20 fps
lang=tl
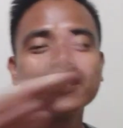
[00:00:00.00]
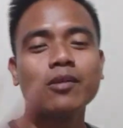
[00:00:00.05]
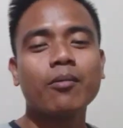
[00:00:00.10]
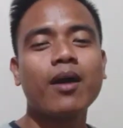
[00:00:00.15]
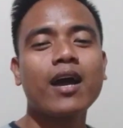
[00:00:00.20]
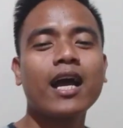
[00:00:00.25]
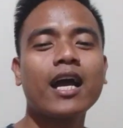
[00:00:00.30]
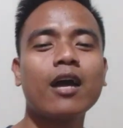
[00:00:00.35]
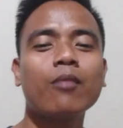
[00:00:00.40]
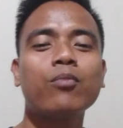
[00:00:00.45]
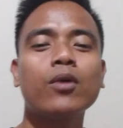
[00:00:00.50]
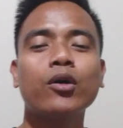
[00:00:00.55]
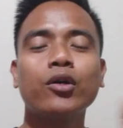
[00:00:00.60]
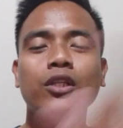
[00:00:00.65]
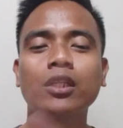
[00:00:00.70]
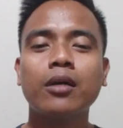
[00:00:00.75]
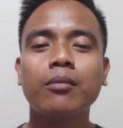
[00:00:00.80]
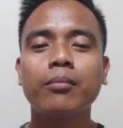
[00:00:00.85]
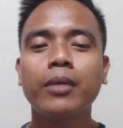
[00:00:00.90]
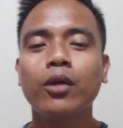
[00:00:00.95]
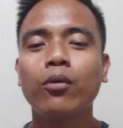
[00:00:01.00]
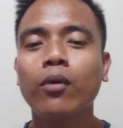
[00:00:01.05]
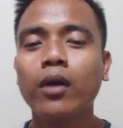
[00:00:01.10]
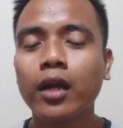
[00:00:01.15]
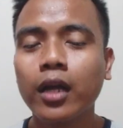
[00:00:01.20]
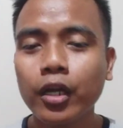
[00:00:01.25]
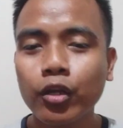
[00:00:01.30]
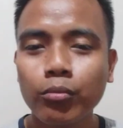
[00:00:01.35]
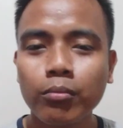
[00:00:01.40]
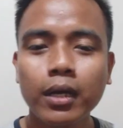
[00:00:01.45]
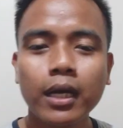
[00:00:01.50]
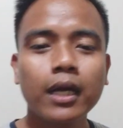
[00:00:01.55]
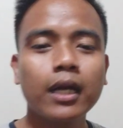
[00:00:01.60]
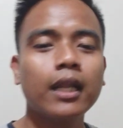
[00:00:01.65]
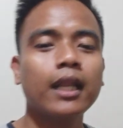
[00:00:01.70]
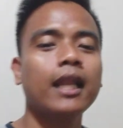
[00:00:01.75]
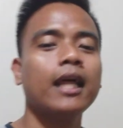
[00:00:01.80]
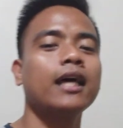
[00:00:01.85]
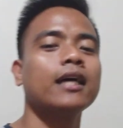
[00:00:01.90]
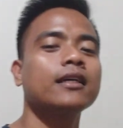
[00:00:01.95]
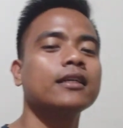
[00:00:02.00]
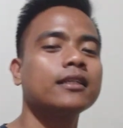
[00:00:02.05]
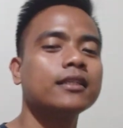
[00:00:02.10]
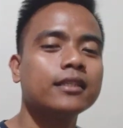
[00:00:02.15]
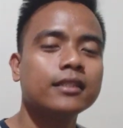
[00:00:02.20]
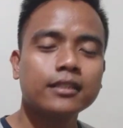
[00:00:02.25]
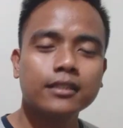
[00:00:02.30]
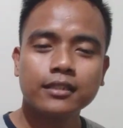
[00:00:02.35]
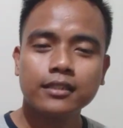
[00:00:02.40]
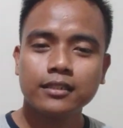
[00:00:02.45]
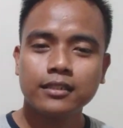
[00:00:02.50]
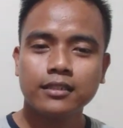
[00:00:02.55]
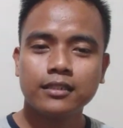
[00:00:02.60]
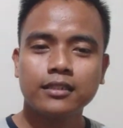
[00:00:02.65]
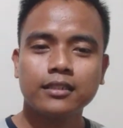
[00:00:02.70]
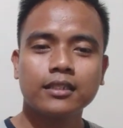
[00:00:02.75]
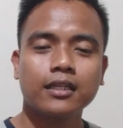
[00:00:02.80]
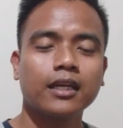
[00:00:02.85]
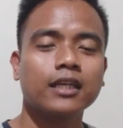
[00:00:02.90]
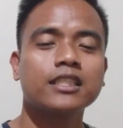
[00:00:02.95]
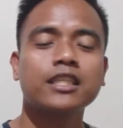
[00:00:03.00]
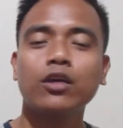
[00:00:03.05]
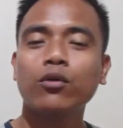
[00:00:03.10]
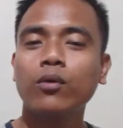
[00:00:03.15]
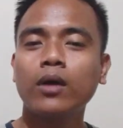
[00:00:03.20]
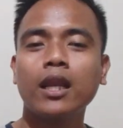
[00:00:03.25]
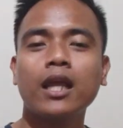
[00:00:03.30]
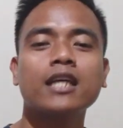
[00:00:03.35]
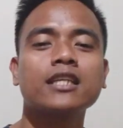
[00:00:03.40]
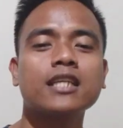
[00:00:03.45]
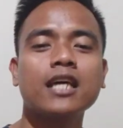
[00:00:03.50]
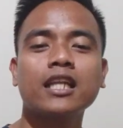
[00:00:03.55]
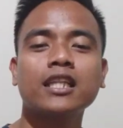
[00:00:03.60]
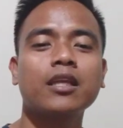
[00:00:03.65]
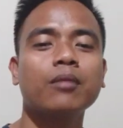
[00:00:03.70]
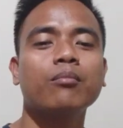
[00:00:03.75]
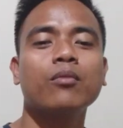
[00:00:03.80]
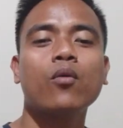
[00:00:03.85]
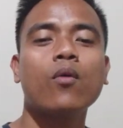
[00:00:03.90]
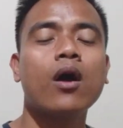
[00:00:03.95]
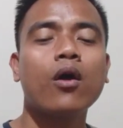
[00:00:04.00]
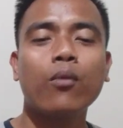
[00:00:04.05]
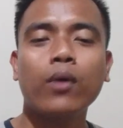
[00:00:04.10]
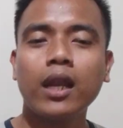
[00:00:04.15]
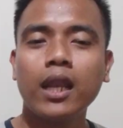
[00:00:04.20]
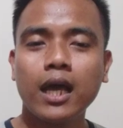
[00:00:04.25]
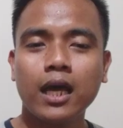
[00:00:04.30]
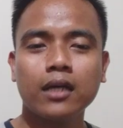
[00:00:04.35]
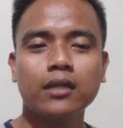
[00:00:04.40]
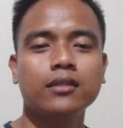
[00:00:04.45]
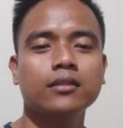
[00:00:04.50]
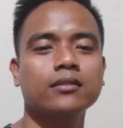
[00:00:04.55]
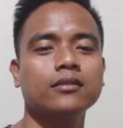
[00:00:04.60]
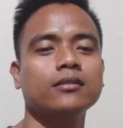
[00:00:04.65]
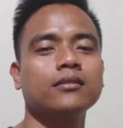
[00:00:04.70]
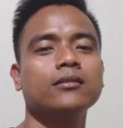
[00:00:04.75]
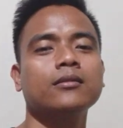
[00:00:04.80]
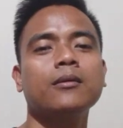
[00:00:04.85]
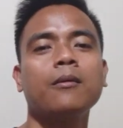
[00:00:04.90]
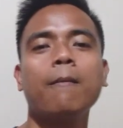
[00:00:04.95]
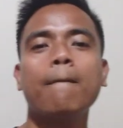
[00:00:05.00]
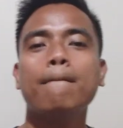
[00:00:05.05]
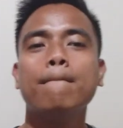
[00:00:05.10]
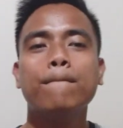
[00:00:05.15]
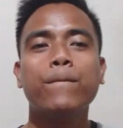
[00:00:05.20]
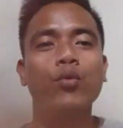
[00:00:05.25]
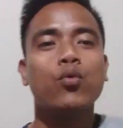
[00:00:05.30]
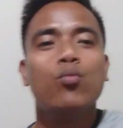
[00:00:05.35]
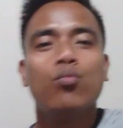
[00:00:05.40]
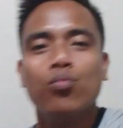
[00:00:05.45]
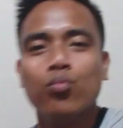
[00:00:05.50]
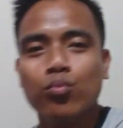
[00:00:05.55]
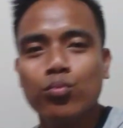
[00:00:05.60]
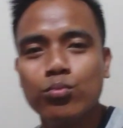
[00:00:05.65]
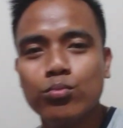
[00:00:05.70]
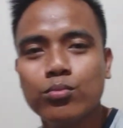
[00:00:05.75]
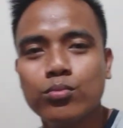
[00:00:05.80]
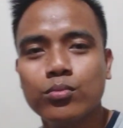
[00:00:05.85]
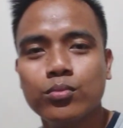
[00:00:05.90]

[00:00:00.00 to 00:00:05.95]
sa mga kapwa ko yung tambay, huwag kayong mag-alala. Kasi wala sa atin mawawala. Boom!